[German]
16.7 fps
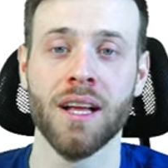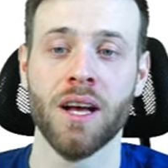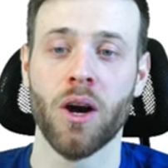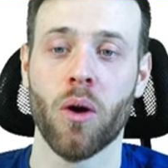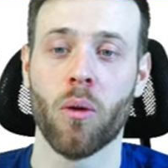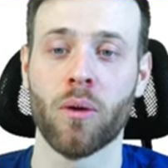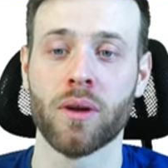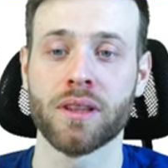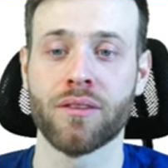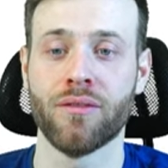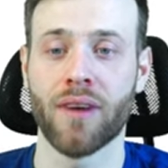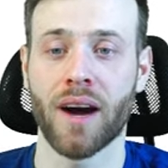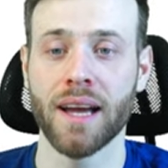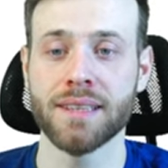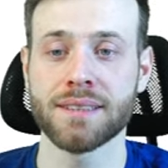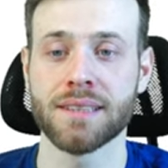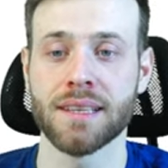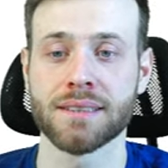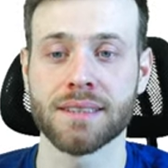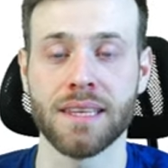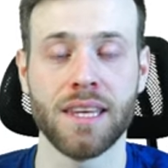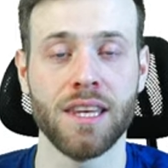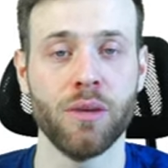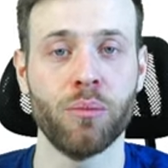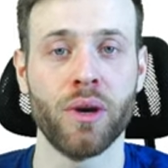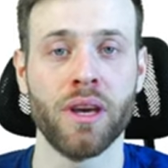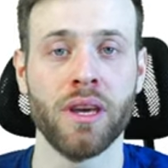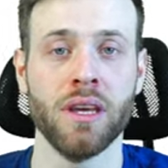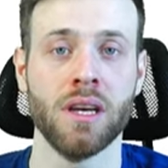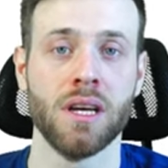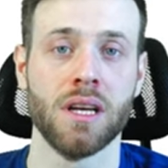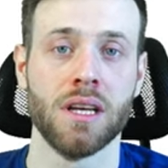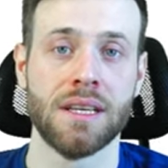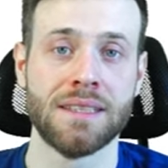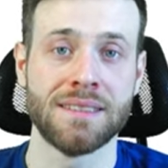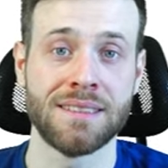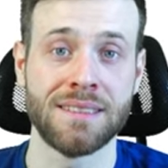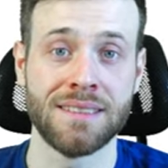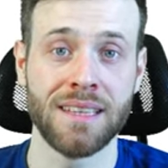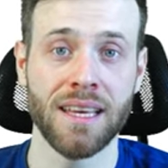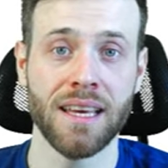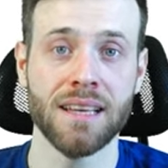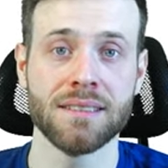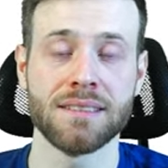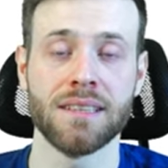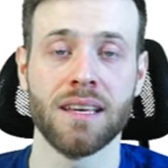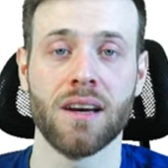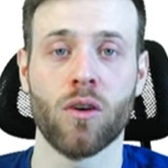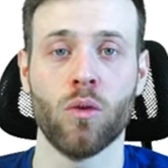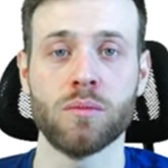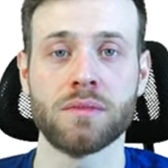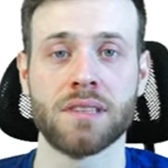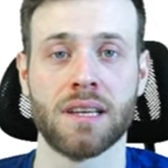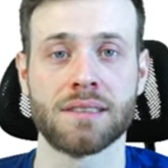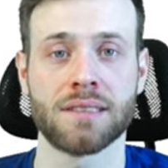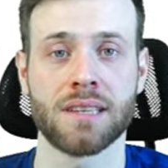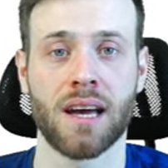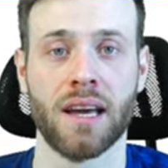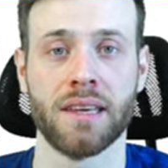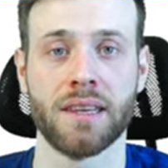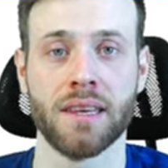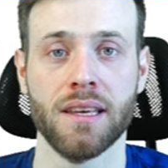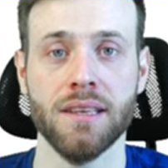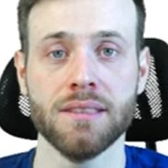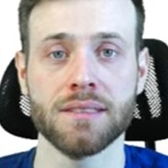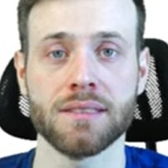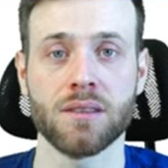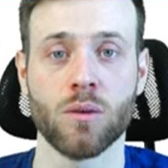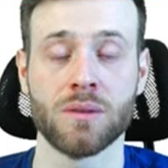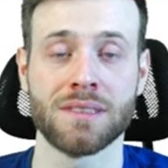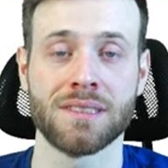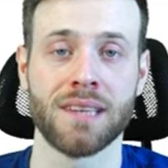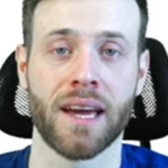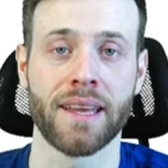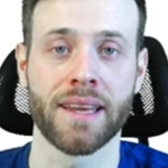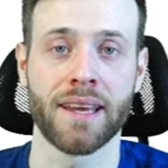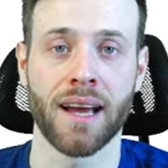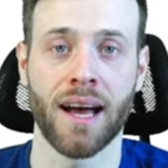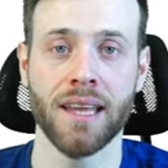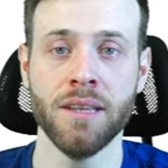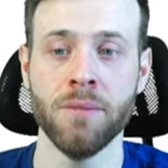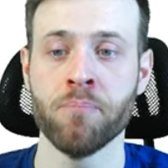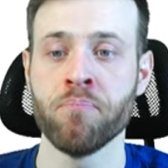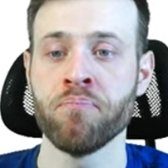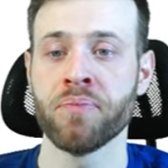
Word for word: und weiß, dass eBay sehr, sehr umsatzreich ist und sein kann.